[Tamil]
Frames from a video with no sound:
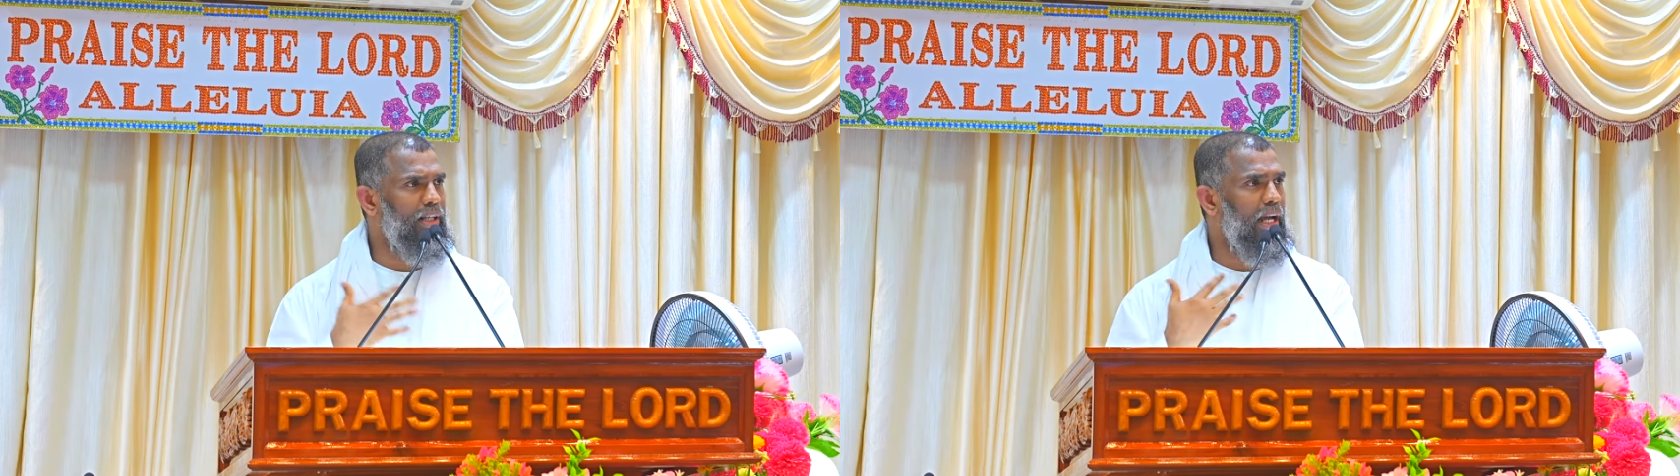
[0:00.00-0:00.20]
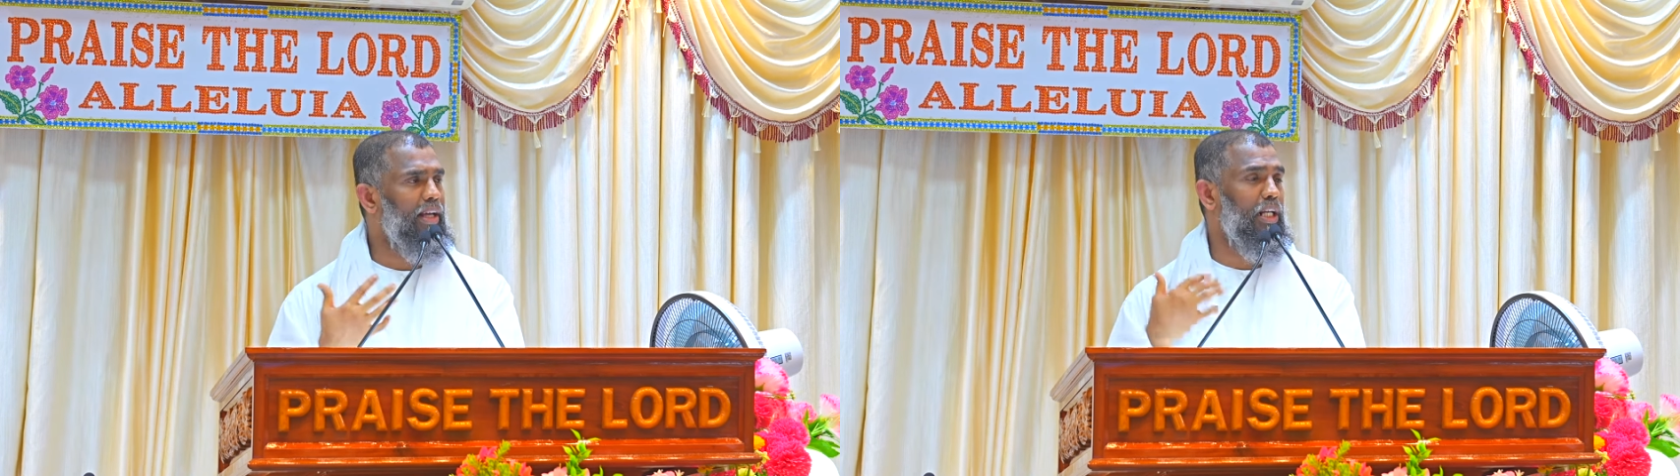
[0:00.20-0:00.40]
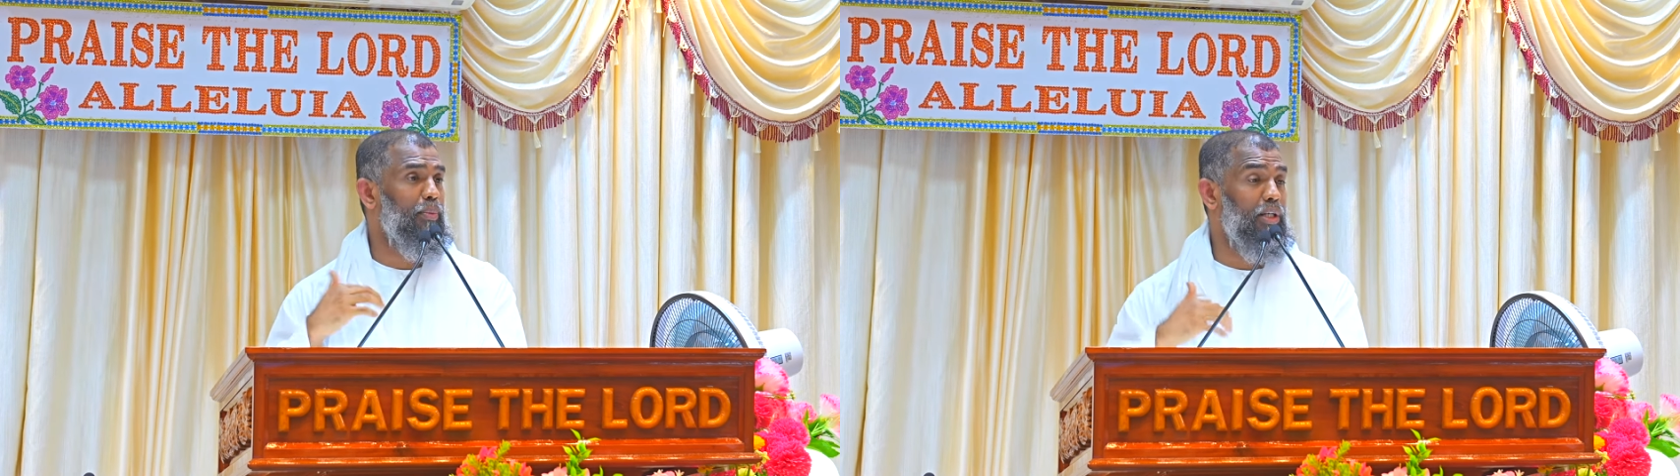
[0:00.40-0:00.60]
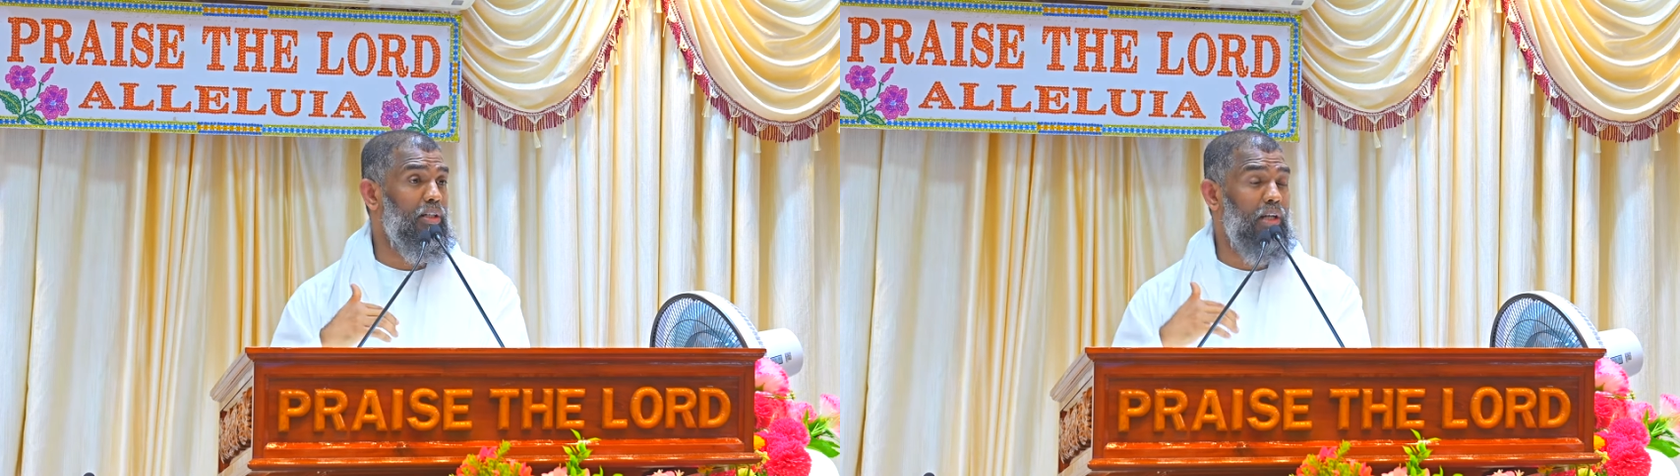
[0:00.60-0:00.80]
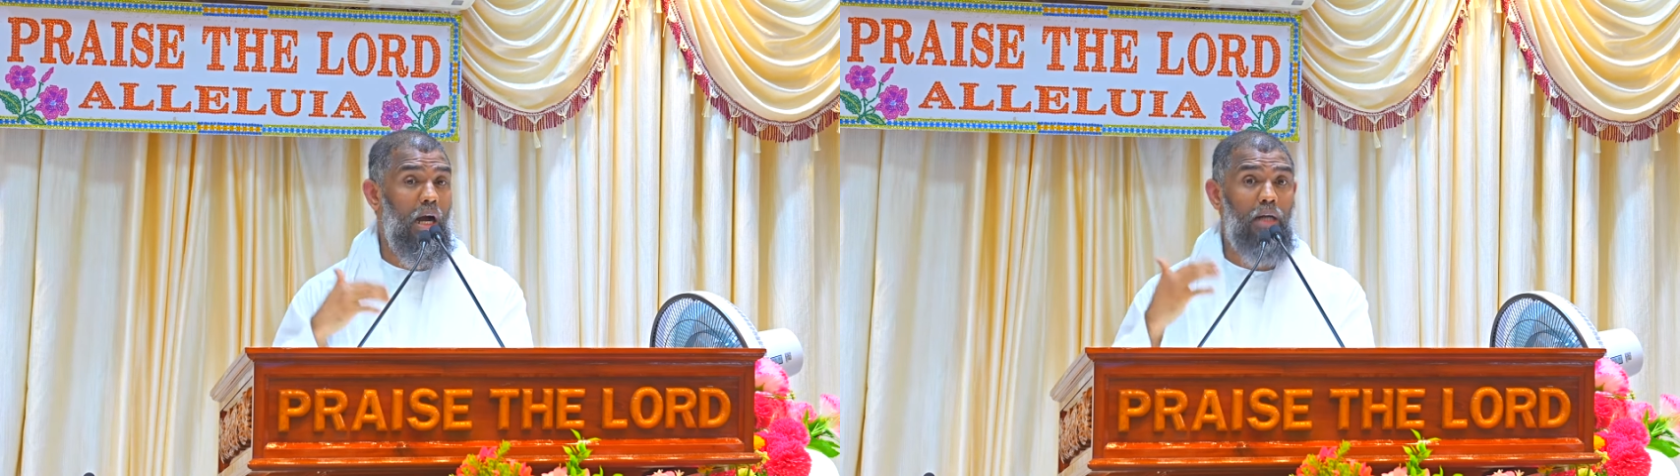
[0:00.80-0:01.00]
ஏன் எனக்கு இப்படி
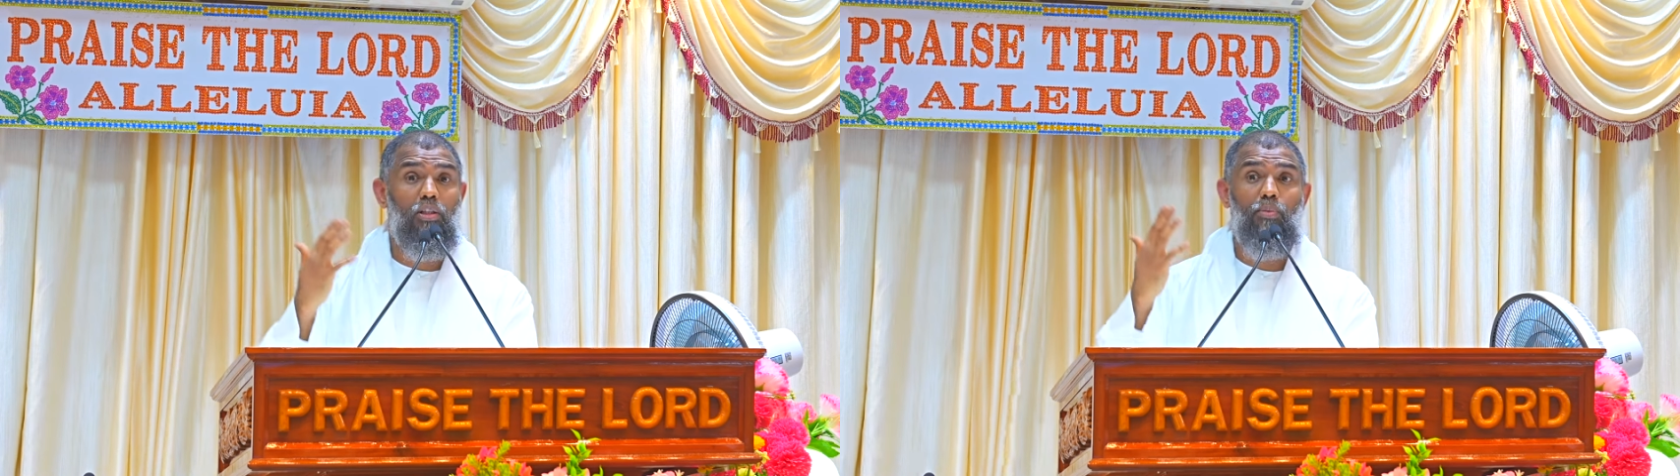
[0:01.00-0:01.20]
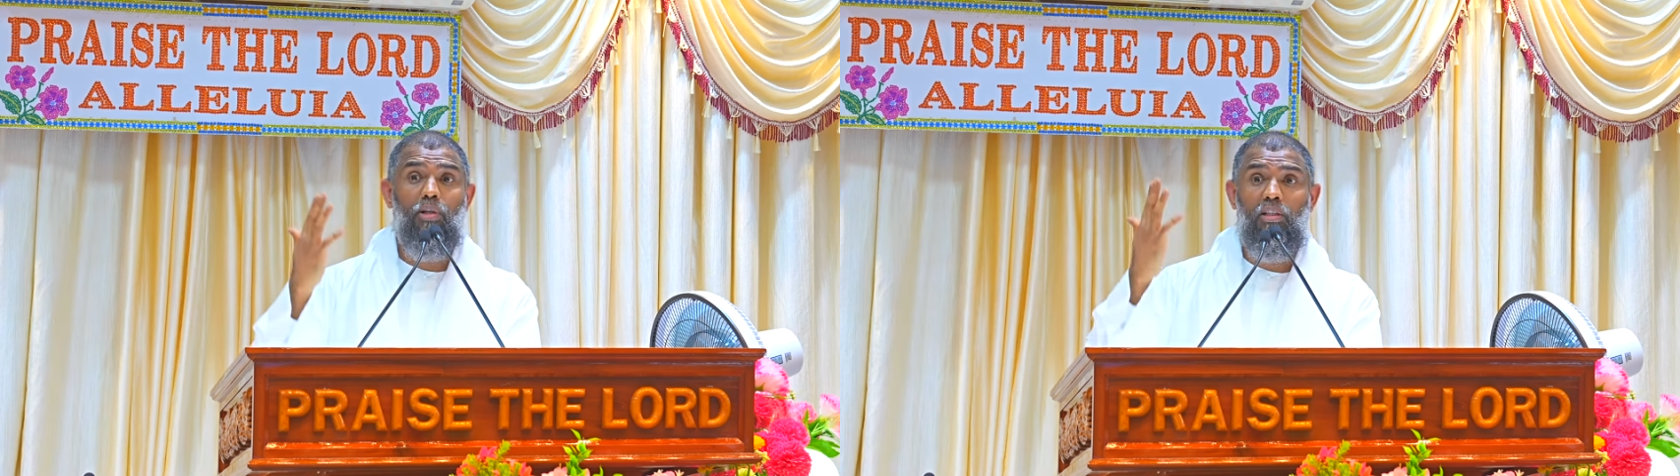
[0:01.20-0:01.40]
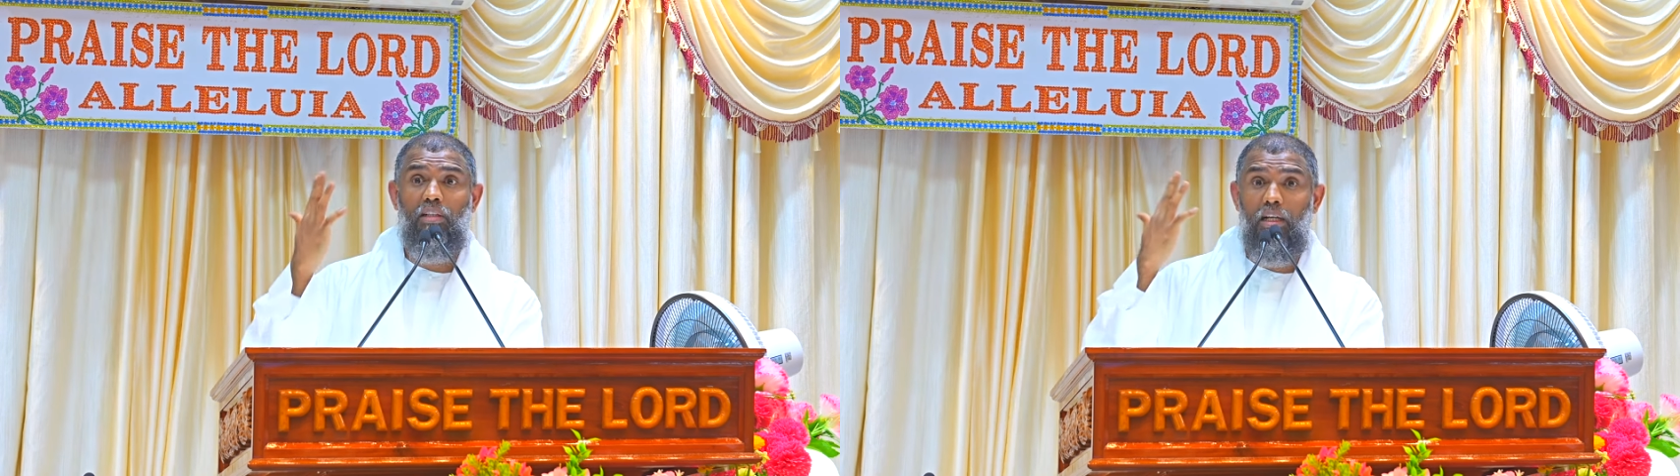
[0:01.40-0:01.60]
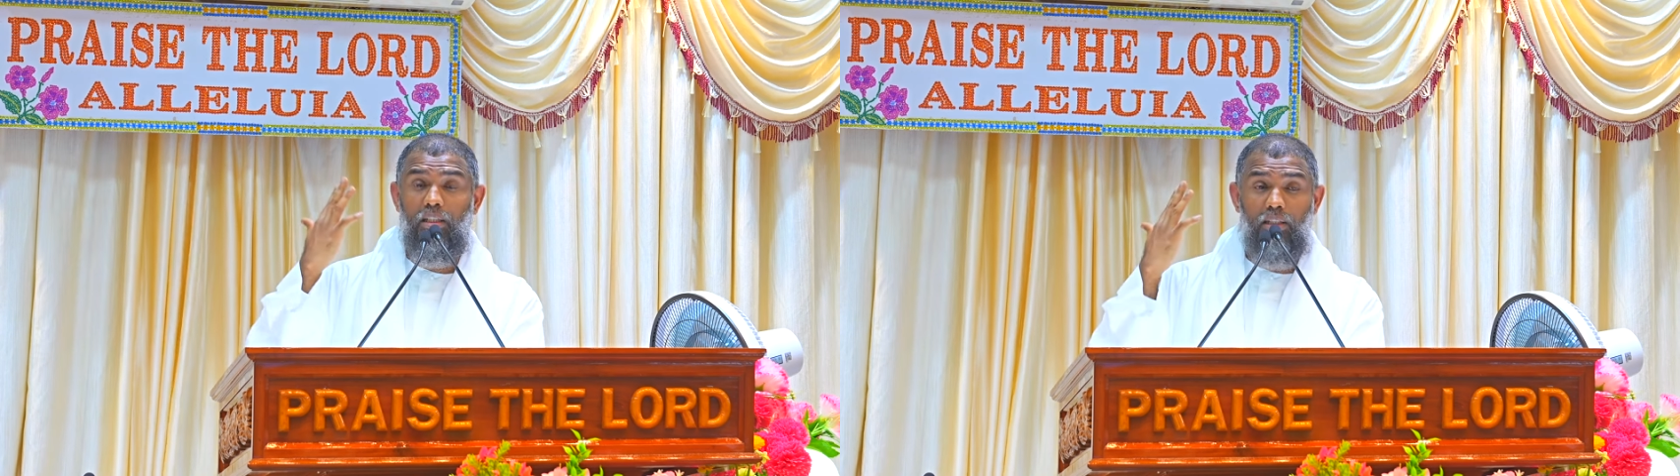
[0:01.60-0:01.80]
இருக்குது ஆண்டருக்கு மட்டும்தான் கண்ணு